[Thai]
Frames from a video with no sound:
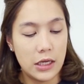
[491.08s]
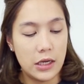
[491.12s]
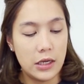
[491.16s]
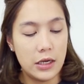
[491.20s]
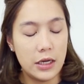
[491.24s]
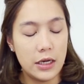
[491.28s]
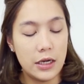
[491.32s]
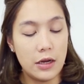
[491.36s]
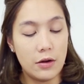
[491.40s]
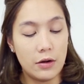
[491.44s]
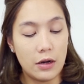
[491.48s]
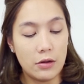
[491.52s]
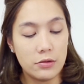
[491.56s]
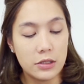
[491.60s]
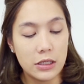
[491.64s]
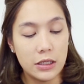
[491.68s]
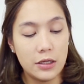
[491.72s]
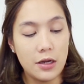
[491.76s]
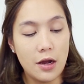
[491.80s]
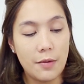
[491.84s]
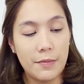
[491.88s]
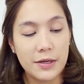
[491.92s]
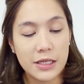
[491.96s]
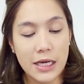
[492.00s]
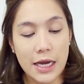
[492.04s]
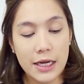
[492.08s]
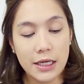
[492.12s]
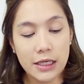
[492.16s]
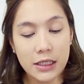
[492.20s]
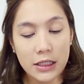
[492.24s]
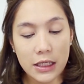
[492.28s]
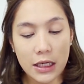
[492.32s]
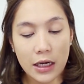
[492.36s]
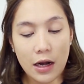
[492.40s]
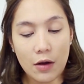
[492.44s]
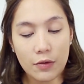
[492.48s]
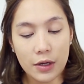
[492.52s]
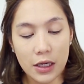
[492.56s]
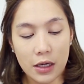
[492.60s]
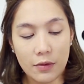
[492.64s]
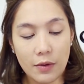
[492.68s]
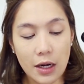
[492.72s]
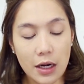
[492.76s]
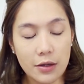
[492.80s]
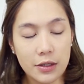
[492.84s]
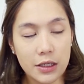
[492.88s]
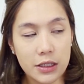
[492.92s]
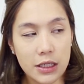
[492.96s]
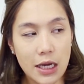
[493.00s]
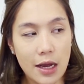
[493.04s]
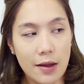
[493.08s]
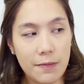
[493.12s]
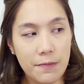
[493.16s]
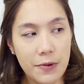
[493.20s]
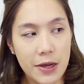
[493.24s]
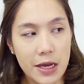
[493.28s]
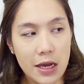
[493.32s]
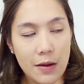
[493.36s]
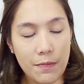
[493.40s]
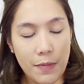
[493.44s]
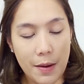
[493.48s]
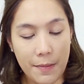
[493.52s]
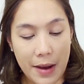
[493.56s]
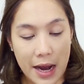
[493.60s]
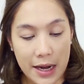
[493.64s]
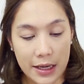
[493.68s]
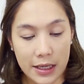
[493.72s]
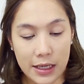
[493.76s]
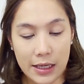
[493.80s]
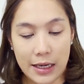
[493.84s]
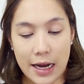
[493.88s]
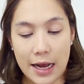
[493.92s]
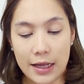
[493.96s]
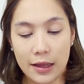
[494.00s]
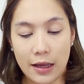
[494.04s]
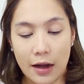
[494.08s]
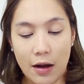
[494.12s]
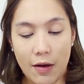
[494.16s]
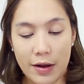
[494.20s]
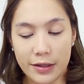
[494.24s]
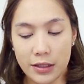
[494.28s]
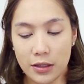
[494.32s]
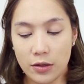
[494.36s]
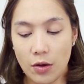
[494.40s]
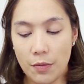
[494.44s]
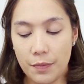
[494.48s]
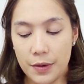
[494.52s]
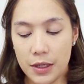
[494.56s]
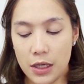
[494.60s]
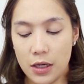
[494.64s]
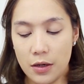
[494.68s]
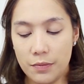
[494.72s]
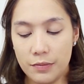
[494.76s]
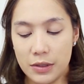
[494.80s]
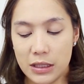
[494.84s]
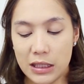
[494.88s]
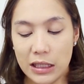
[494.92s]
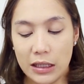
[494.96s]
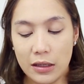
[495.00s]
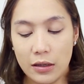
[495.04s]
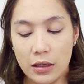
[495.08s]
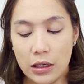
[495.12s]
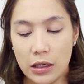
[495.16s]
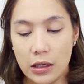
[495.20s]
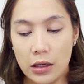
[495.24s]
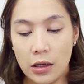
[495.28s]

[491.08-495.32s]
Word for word: สีที่เดี๋ยวเราจะเลือกมาใช้จริงๆ เราคิดว่าเราจะใช้พี่ประมาณนี้นะ แต่เราอาจจะต้องไปยืมสี